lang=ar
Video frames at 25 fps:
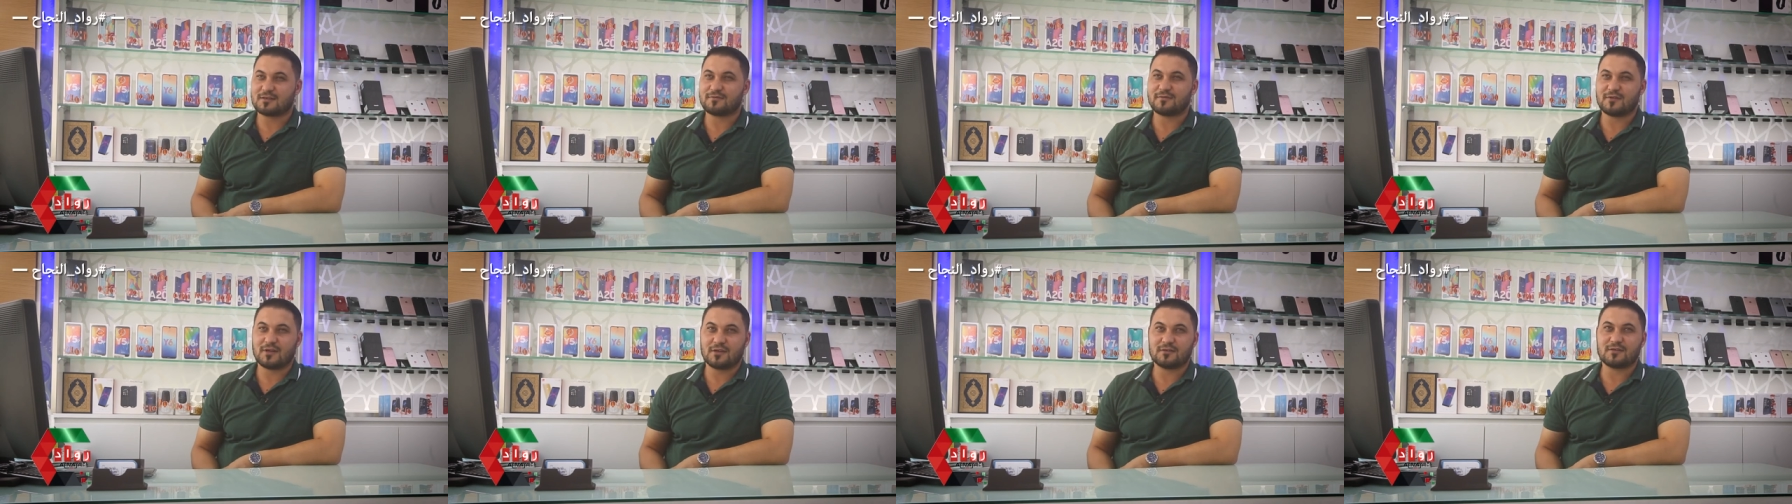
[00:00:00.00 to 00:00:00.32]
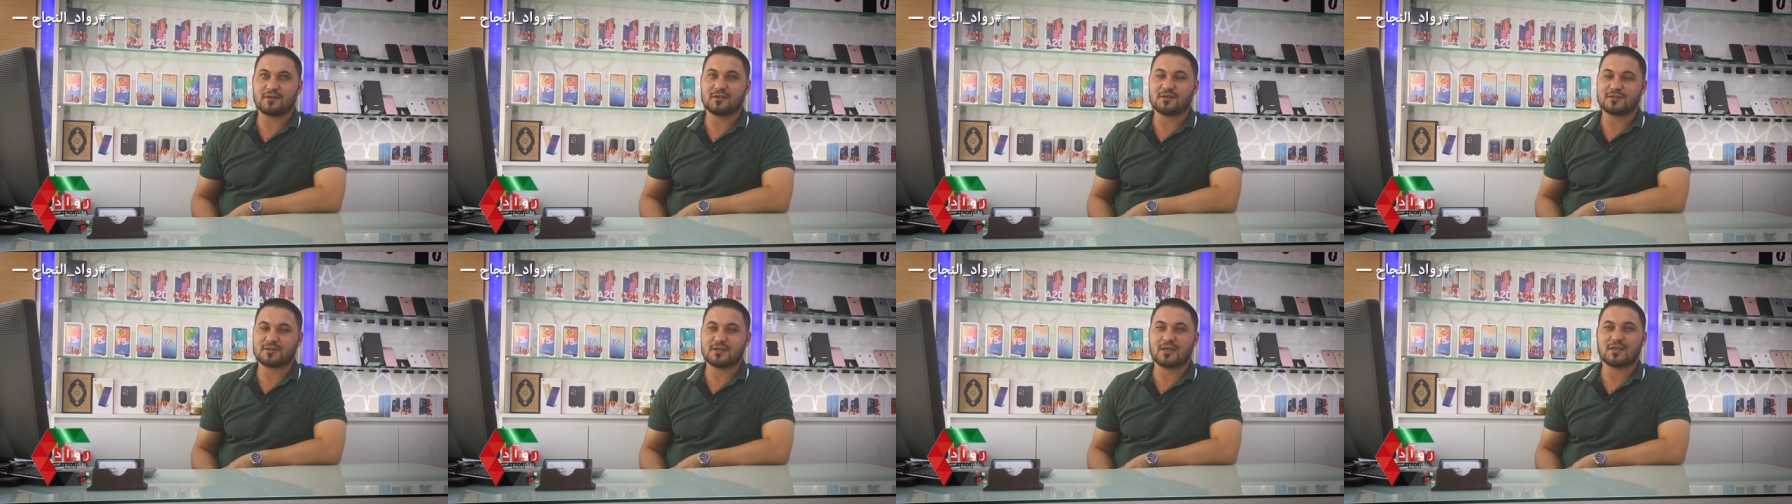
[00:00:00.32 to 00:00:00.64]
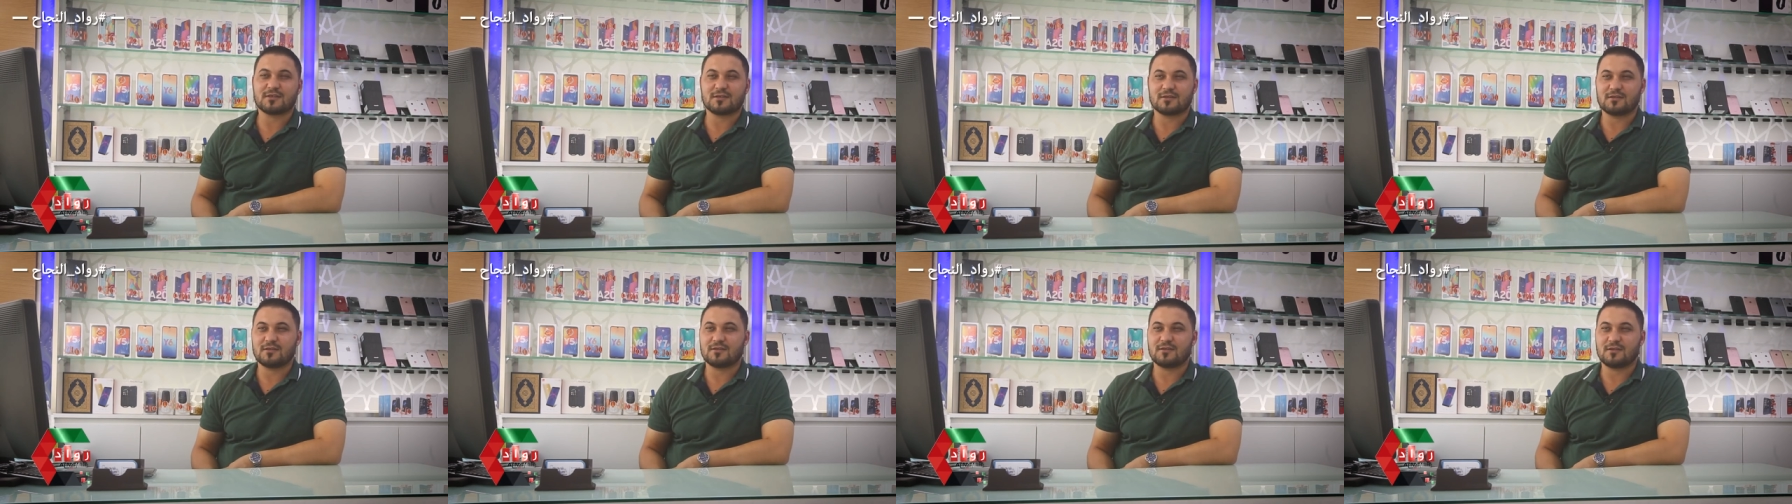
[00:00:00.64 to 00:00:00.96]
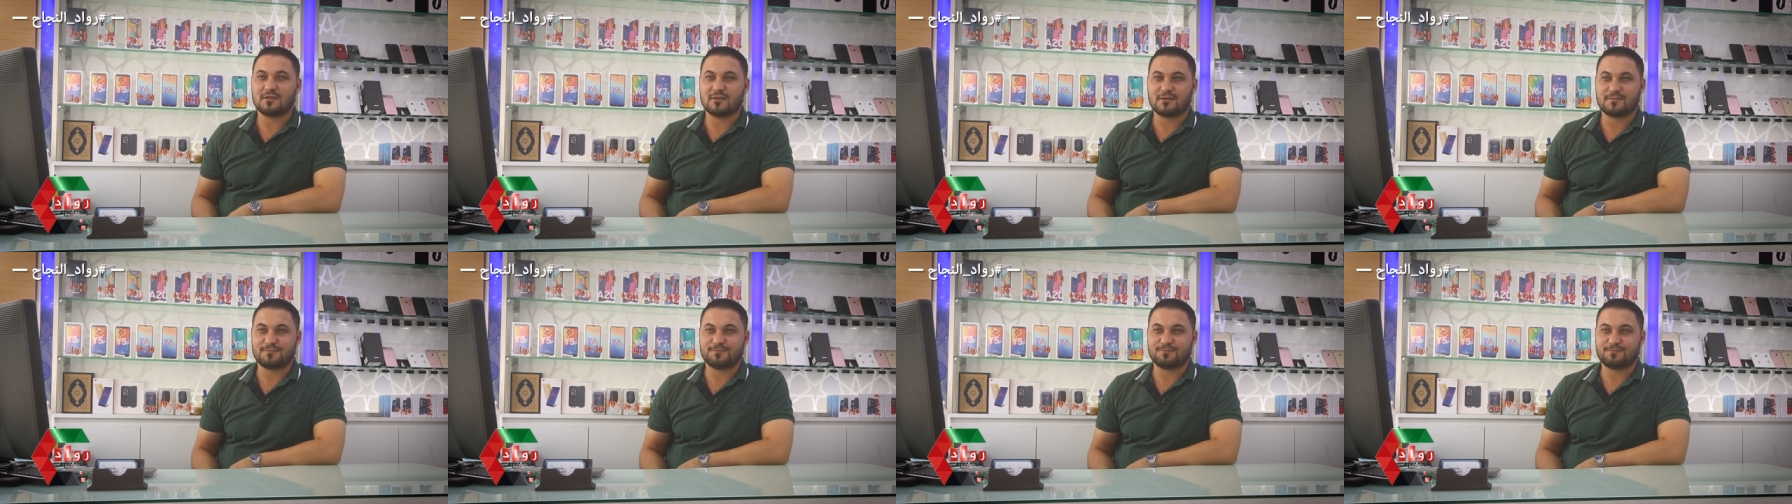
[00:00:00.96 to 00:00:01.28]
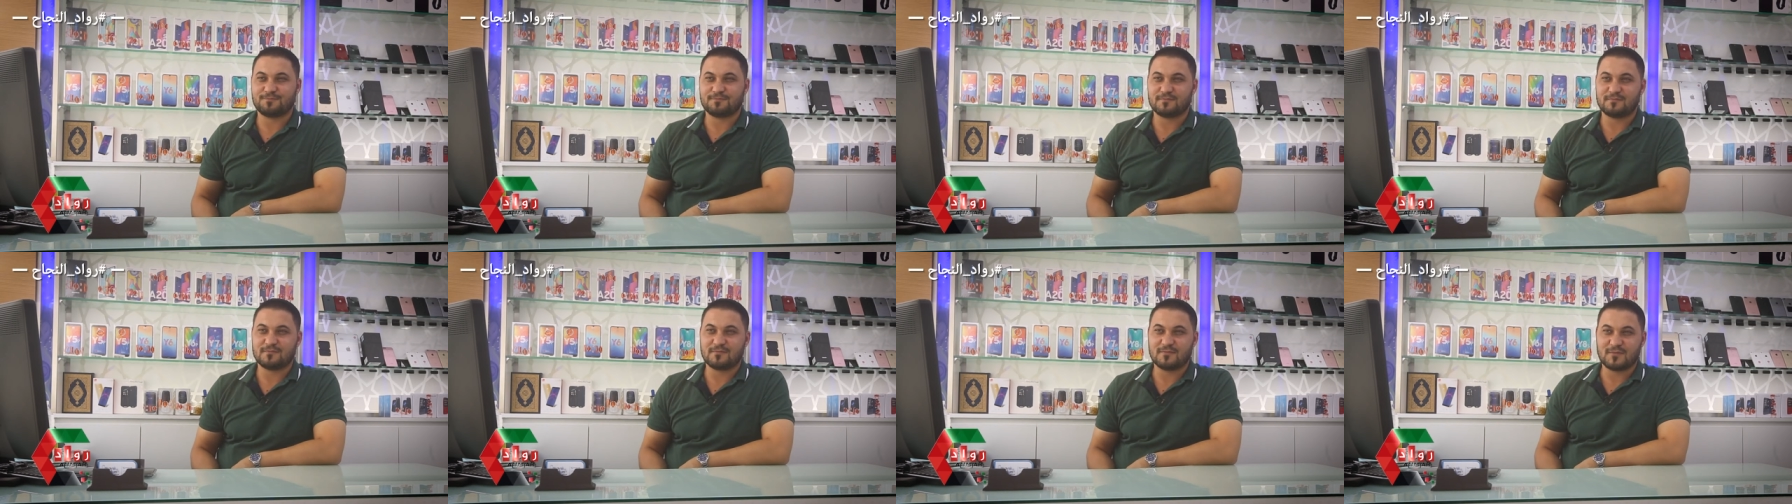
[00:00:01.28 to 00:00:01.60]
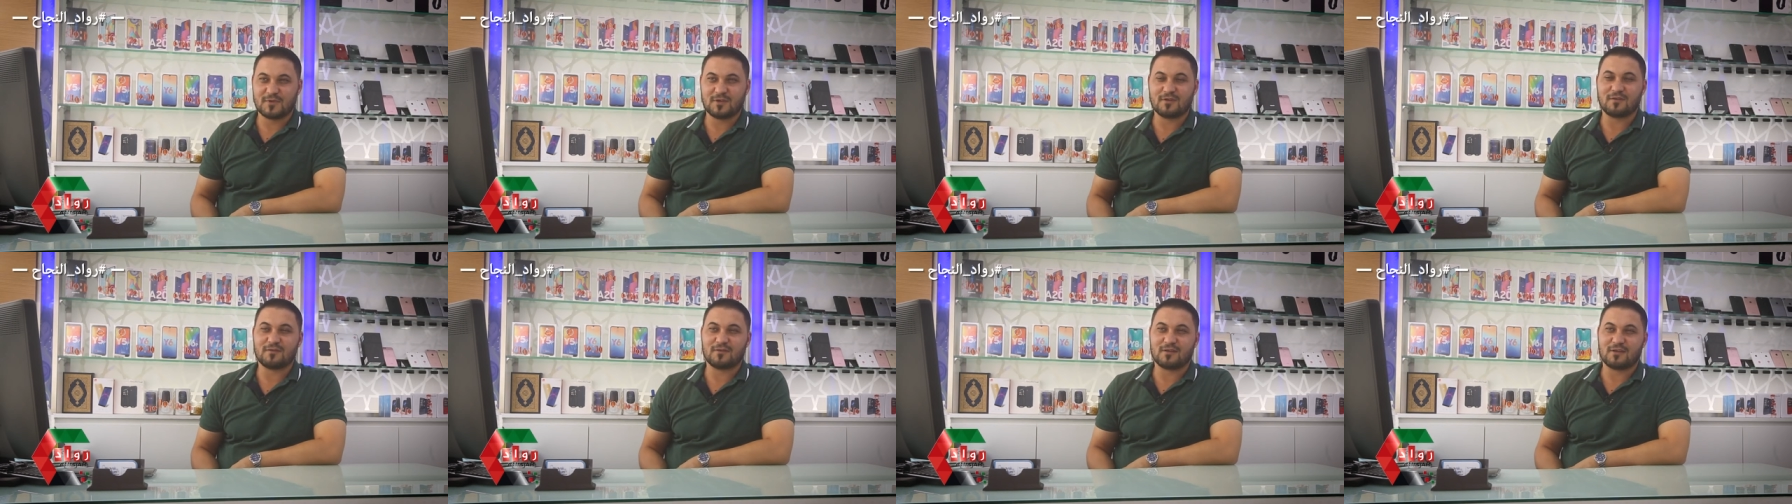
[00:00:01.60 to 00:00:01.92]
في عندنا اشياء جديده
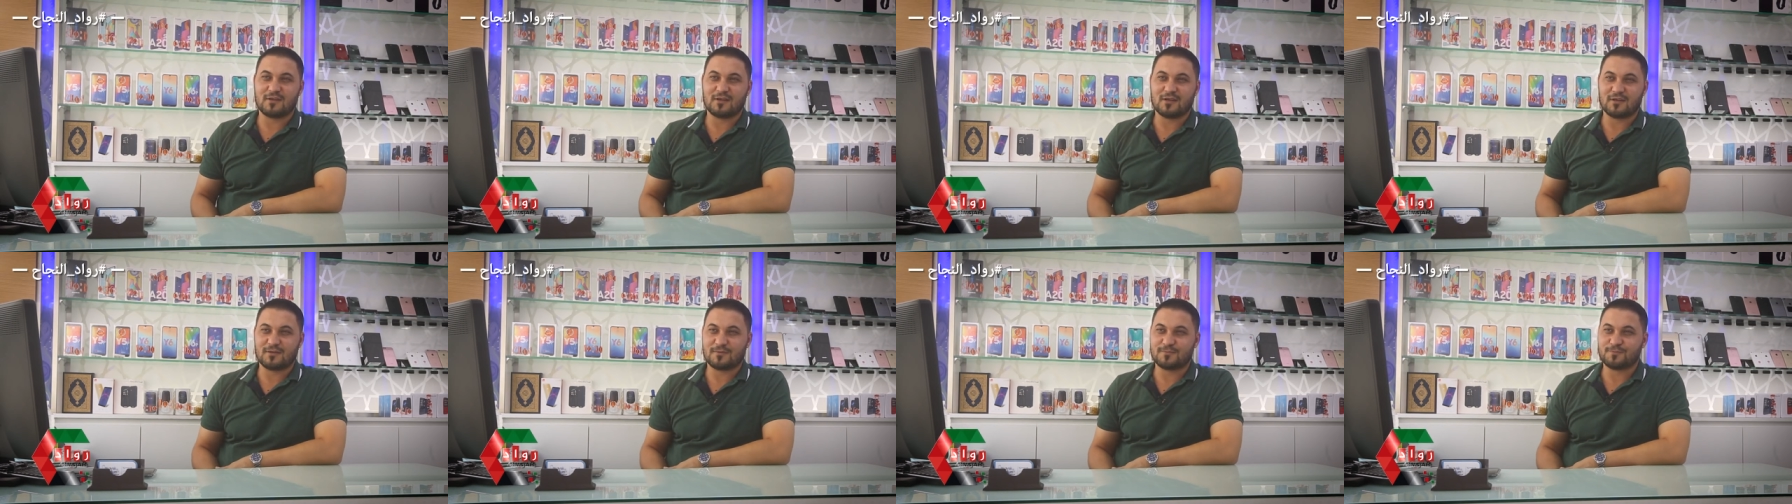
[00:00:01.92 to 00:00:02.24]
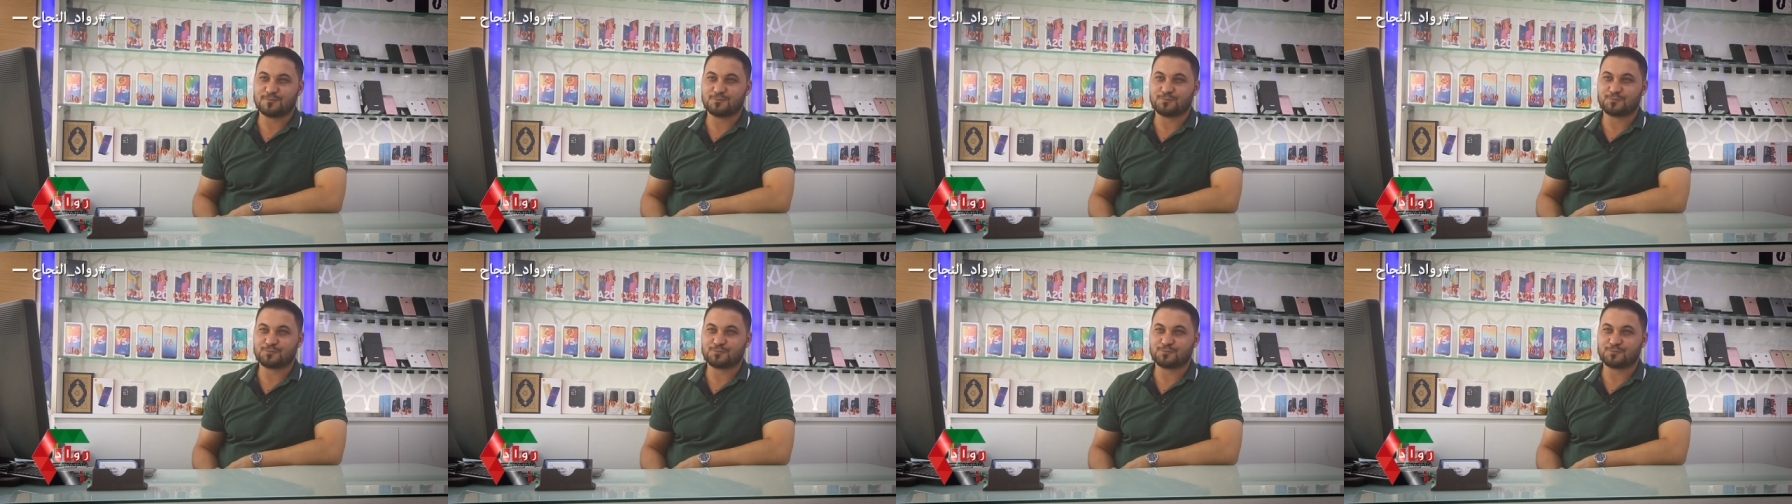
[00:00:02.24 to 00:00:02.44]
باذن الله